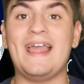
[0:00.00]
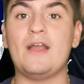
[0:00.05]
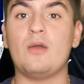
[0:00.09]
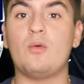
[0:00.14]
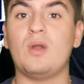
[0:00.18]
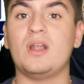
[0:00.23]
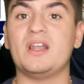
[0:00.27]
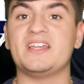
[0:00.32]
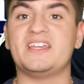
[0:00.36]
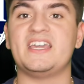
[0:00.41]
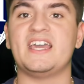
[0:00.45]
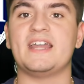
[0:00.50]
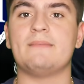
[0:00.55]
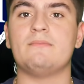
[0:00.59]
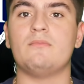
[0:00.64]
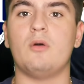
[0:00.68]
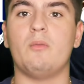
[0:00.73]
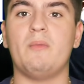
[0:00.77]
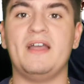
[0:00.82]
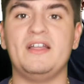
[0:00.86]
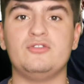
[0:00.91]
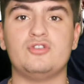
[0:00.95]
en cualquier
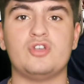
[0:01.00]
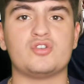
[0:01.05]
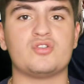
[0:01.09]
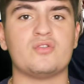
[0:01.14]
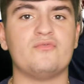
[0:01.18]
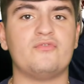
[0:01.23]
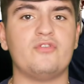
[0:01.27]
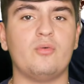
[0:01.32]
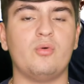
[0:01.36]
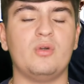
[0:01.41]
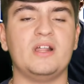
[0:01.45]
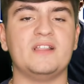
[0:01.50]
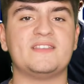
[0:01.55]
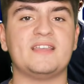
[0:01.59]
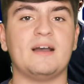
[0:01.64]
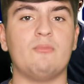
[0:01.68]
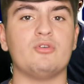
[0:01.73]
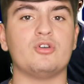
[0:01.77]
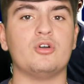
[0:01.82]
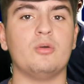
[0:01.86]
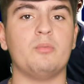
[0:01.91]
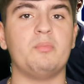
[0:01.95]
momento. Es un futbolista
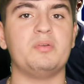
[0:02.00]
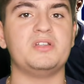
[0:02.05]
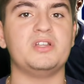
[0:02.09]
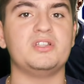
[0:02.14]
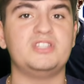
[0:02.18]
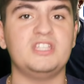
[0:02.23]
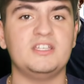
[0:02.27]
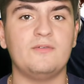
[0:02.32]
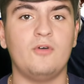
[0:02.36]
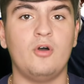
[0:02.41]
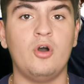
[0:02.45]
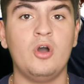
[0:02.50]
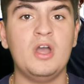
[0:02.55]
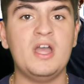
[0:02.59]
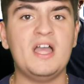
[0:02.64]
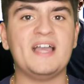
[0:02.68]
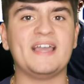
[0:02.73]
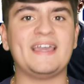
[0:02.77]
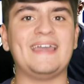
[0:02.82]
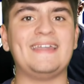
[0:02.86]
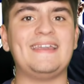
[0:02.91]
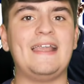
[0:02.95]
muy competitivo,
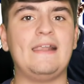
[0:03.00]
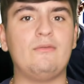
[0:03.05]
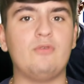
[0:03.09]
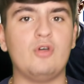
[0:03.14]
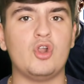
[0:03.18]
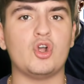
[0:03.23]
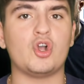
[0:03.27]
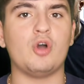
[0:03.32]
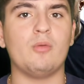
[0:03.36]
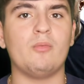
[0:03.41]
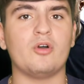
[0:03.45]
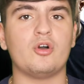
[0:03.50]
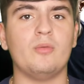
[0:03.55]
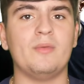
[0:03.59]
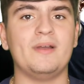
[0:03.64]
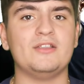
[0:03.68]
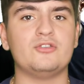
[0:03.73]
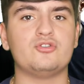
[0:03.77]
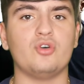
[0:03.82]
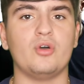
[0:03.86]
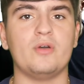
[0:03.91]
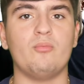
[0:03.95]
que en el duelo, como
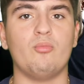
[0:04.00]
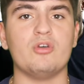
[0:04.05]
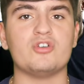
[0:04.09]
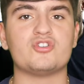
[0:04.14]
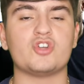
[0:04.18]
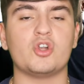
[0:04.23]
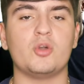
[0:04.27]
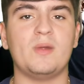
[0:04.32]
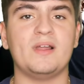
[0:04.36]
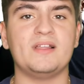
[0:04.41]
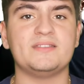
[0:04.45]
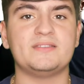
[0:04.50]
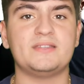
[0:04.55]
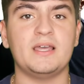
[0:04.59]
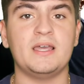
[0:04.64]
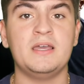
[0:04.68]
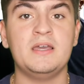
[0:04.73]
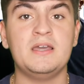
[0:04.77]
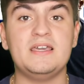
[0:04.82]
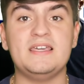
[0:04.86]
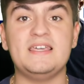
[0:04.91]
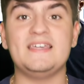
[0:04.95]
comento, es muy
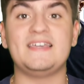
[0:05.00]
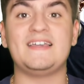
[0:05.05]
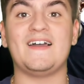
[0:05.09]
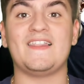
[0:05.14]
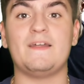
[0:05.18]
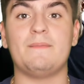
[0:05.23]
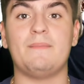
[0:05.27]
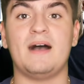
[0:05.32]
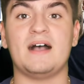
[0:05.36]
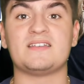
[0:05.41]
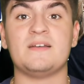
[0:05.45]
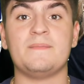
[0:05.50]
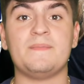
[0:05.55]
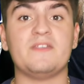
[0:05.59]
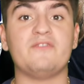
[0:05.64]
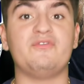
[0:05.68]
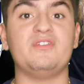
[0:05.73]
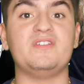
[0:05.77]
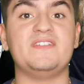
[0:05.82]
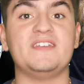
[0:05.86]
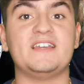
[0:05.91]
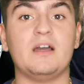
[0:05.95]
solvente y que además
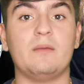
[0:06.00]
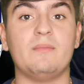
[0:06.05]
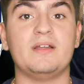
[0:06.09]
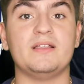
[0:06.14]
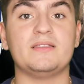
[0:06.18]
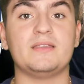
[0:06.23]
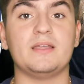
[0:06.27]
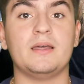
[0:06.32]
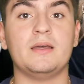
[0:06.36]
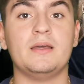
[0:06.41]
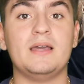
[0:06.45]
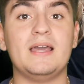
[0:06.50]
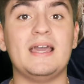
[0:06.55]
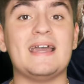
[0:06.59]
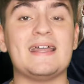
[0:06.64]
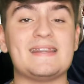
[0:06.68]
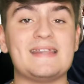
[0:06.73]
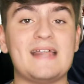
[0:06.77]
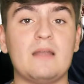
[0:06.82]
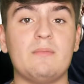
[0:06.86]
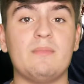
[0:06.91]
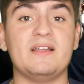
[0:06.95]
físicamente
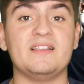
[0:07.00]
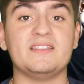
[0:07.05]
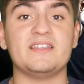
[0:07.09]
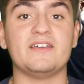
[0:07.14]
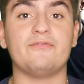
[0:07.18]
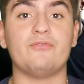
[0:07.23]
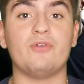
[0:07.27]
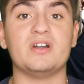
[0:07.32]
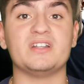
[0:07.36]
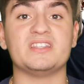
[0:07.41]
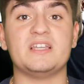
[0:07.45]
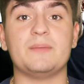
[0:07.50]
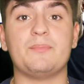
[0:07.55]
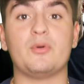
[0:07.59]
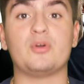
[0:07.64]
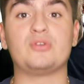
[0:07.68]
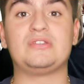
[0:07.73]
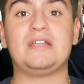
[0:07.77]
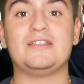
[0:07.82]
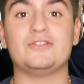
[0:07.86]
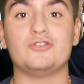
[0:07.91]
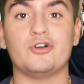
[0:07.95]
es realmente fuerte.
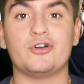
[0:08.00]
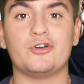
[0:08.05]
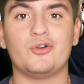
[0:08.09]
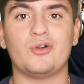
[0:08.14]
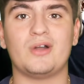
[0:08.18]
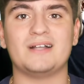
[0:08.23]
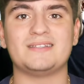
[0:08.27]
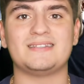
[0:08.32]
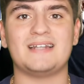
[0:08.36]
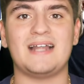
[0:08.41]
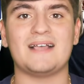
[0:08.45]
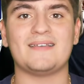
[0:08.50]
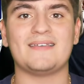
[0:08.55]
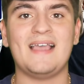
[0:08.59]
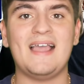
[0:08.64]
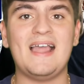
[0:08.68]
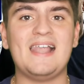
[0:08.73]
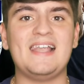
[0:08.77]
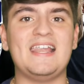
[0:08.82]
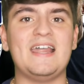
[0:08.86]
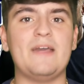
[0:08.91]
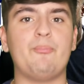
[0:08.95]
Por tanto, creo que atrás
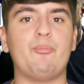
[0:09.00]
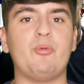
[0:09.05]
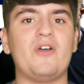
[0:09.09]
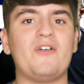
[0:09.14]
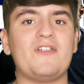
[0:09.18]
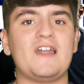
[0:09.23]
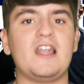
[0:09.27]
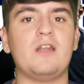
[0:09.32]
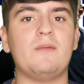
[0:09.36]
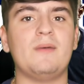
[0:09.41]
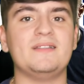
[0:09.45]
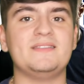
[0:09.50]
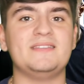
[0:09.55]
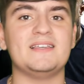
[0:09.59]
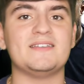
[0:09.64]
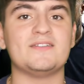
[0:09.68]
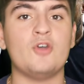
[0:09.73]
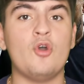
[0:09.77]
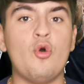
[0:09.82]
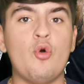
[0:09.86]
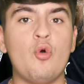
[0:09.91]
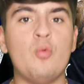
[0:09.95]
le puede dar al
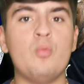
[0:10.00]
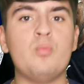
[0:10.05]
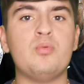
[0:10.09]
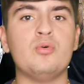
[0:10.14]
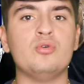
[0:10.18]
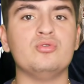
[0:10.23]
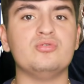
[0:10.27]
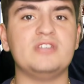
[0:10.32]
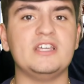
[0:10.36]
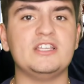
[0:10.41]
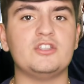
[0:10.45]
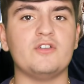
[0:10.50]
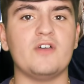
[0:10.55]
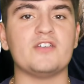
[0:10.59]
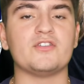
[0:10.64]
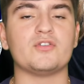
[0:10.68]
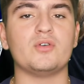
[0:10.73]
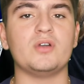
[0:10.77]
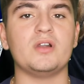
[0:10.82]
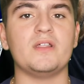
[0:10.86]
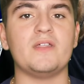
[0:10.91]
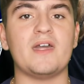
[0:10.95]
Betis un puntito de
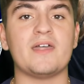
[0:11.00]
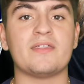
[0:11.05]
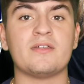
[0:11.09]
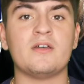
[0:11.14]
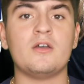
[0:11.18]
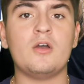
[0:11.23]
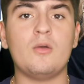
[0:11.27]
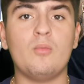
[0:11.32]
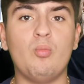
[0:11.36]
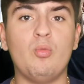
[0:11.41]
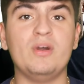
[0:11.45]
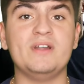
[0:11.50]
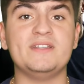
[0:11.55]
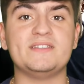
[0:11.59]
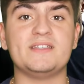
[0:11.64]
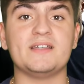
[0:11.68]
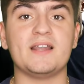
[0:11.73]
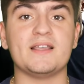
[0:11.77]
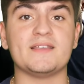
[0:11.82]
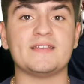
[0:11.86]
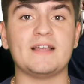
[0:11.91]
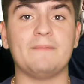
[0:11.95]
solidez muy
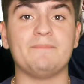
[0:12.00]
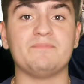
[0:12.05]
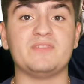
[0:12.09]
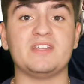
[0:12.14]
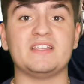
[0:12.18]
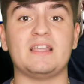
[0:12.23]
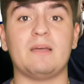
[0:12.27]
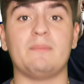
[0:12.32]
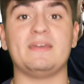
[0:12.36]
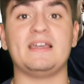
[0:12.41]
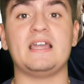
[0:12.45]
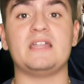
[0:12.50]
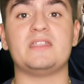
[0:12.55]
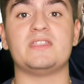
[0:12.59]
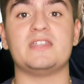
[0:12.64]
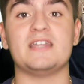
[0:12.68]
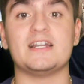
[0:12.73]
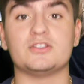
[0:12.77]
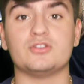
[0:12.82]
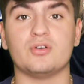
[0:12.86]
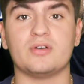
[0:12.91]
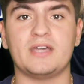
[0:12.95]
interesante. También es
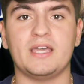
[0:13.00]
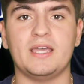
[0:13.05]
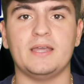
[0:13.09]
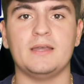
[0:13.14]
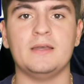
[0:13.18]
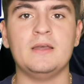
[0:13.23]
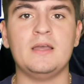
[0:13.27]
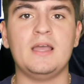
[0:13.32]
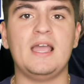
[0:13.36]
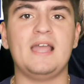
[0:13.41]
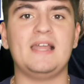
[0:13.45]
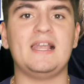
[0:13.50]
cierto que